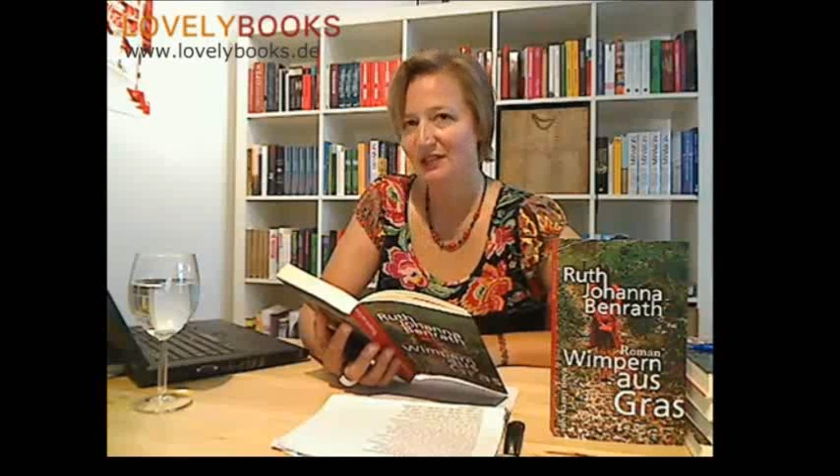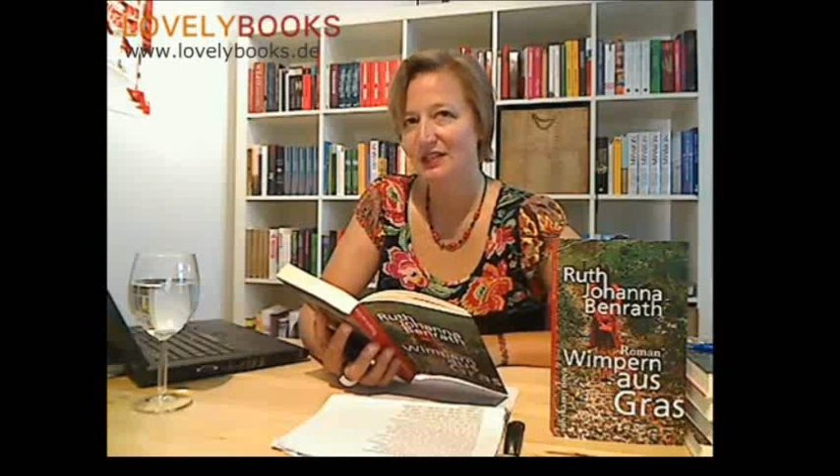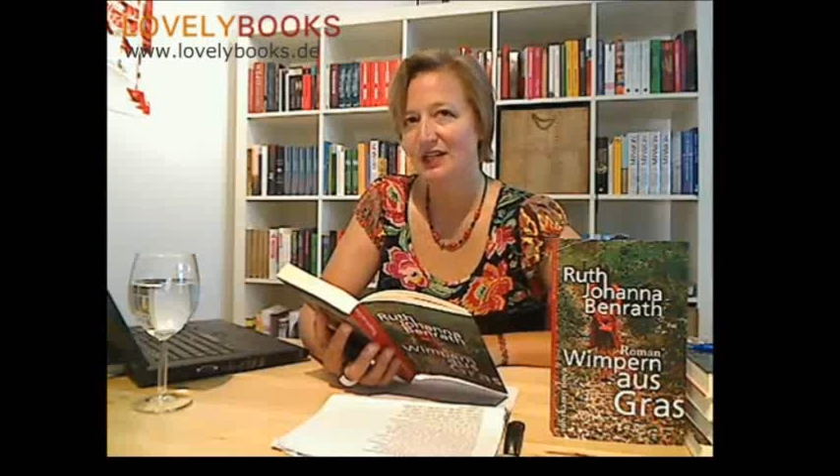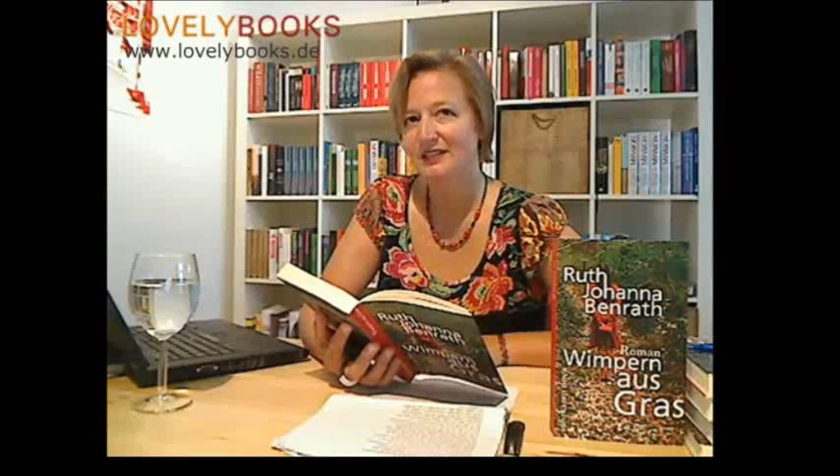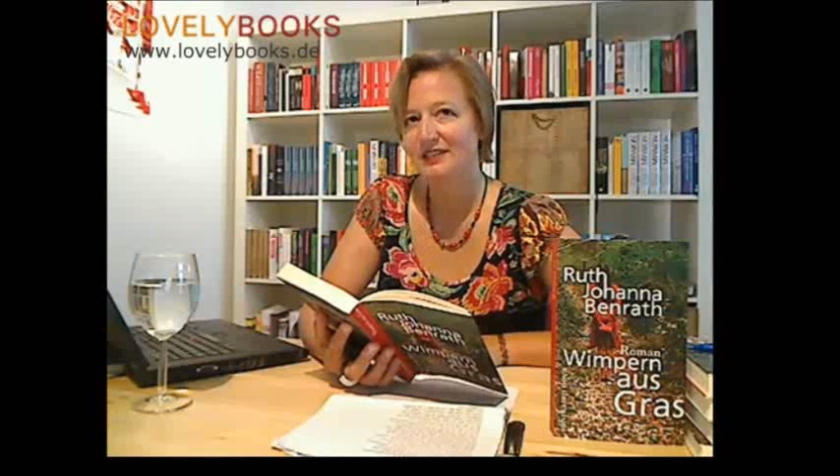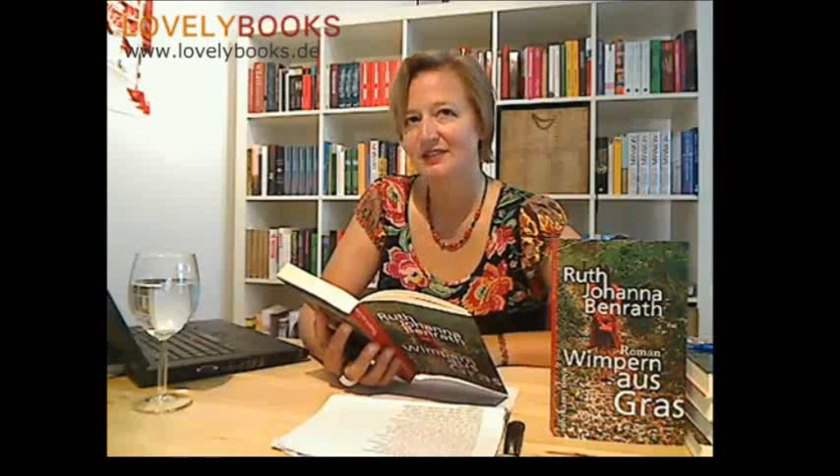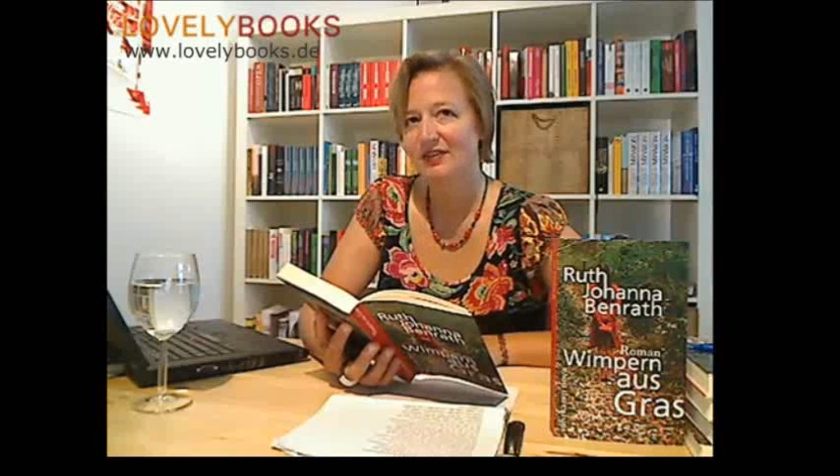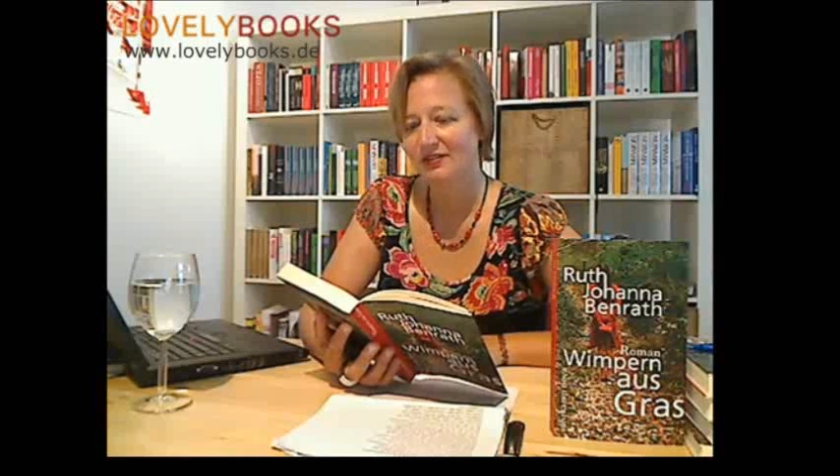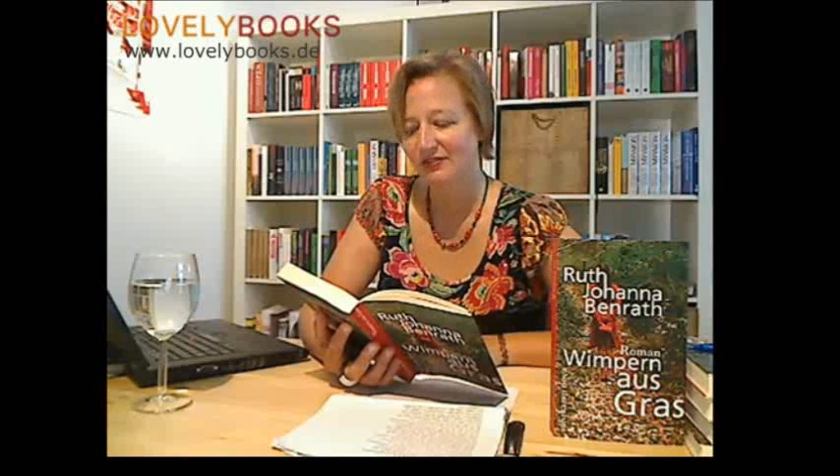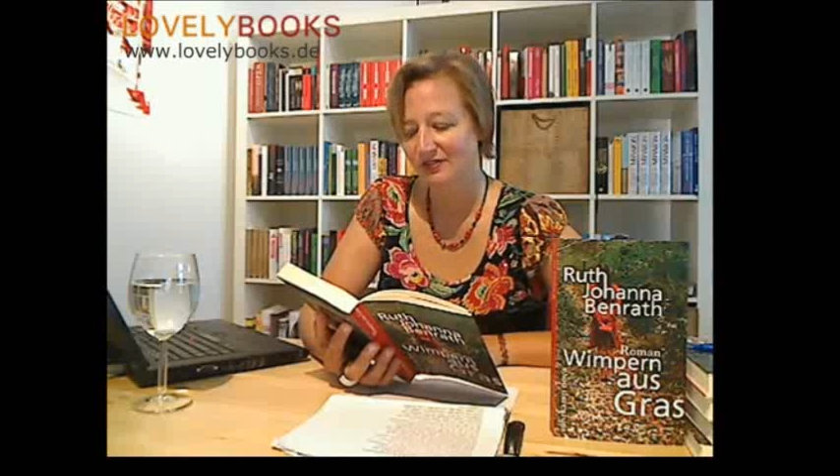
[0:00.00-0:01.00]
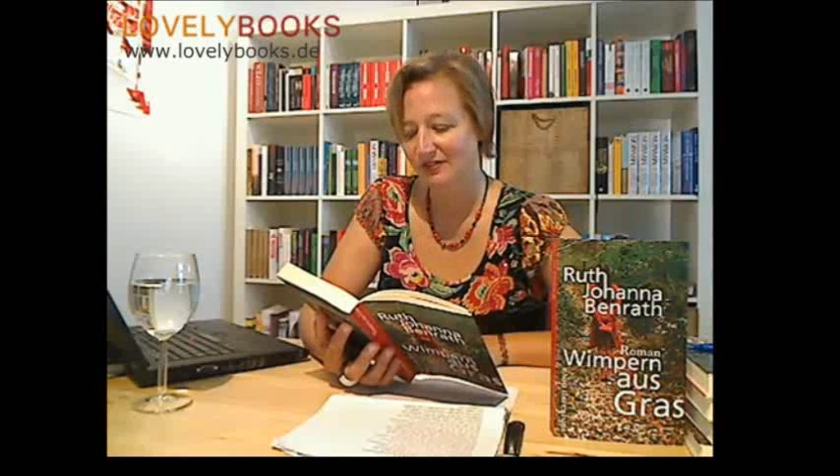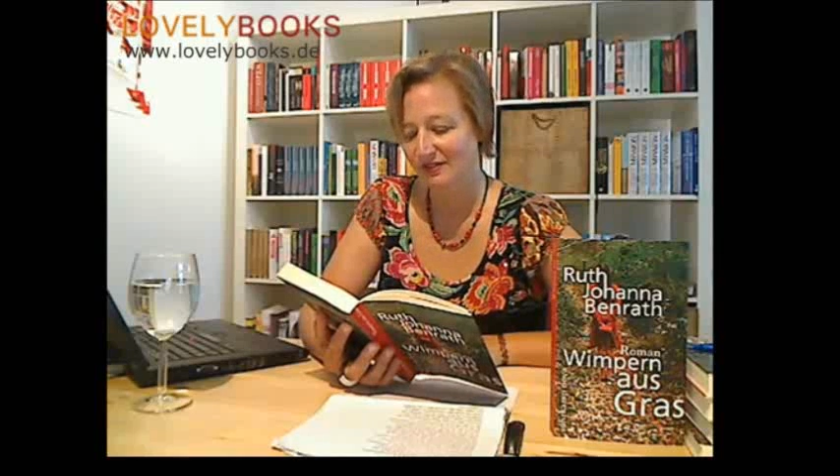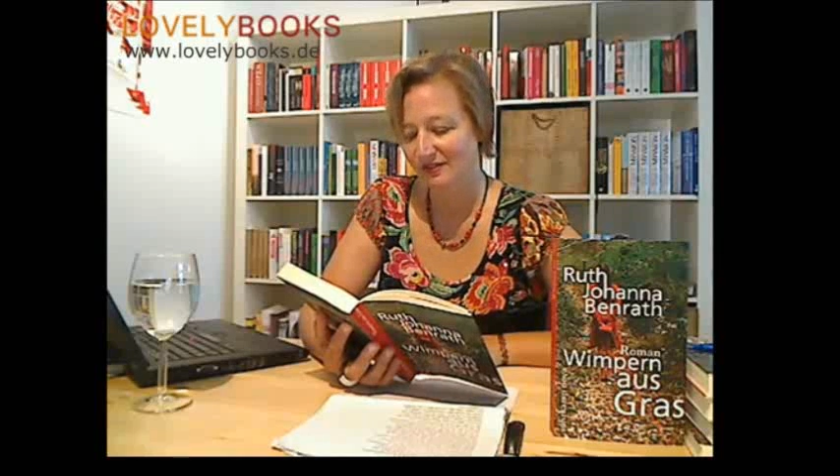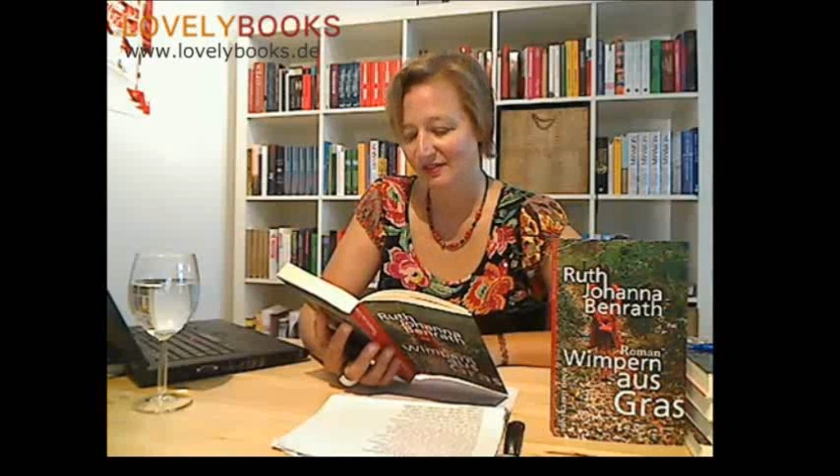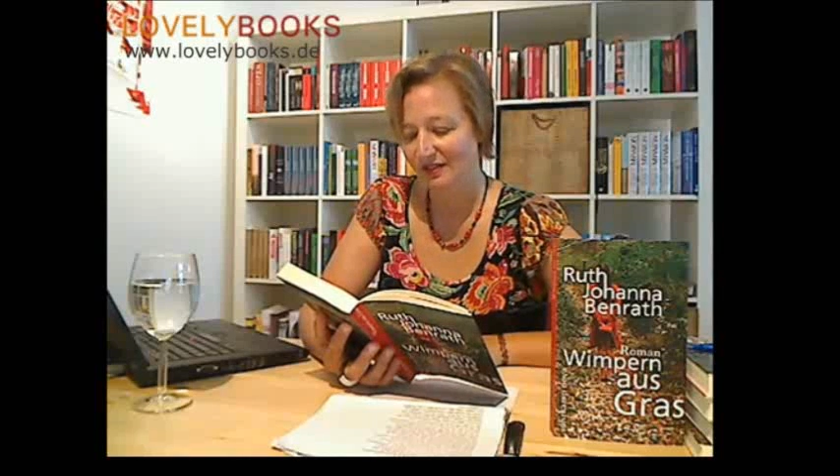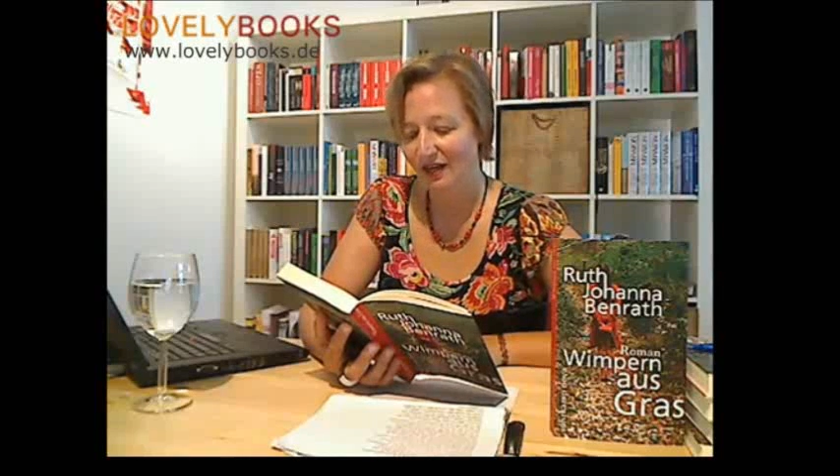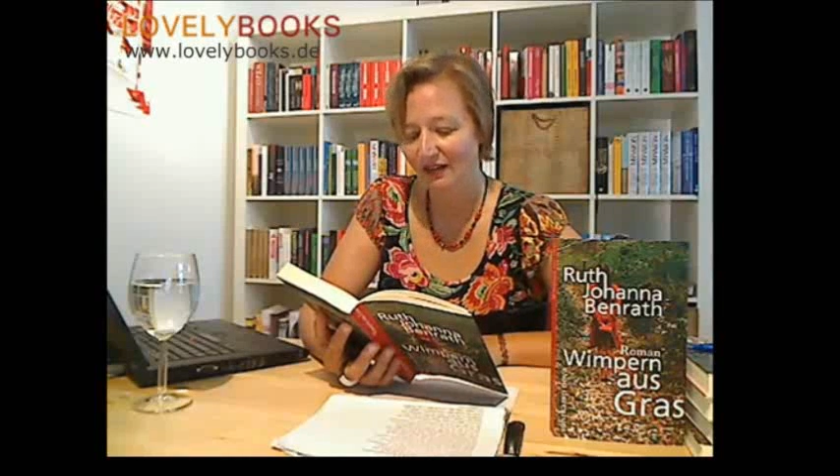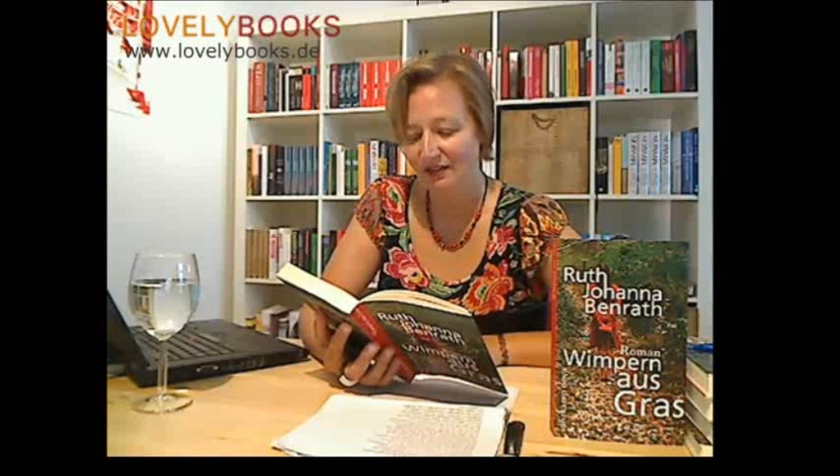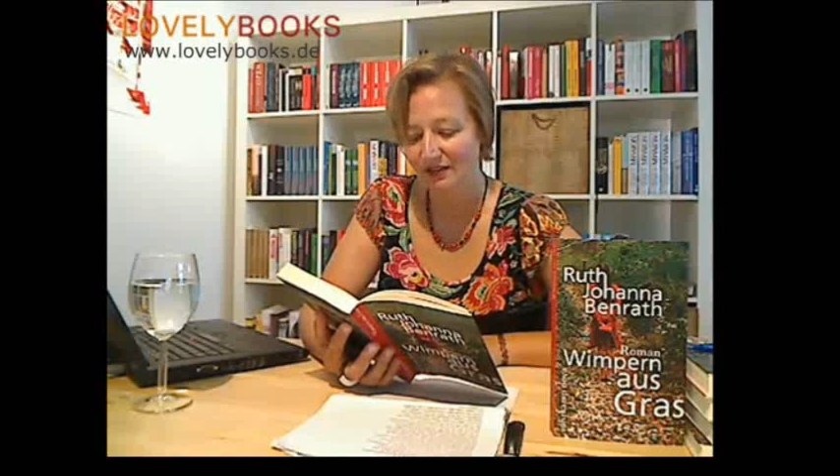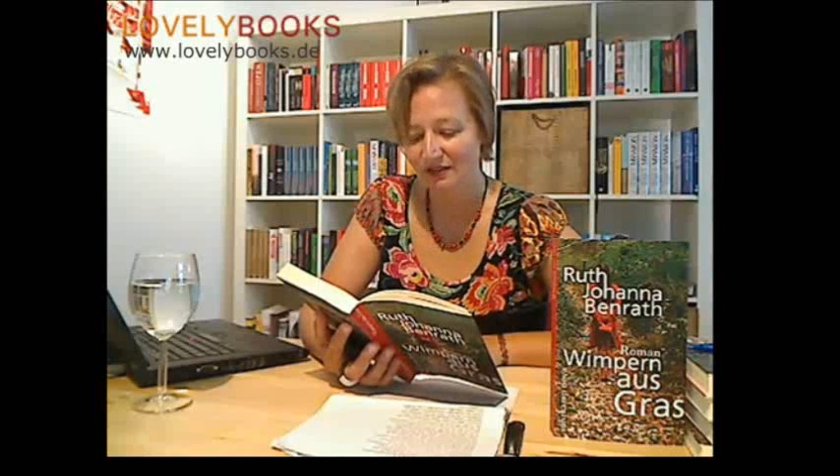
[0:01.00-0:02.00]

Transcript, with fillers: Kein Zweifel, Anna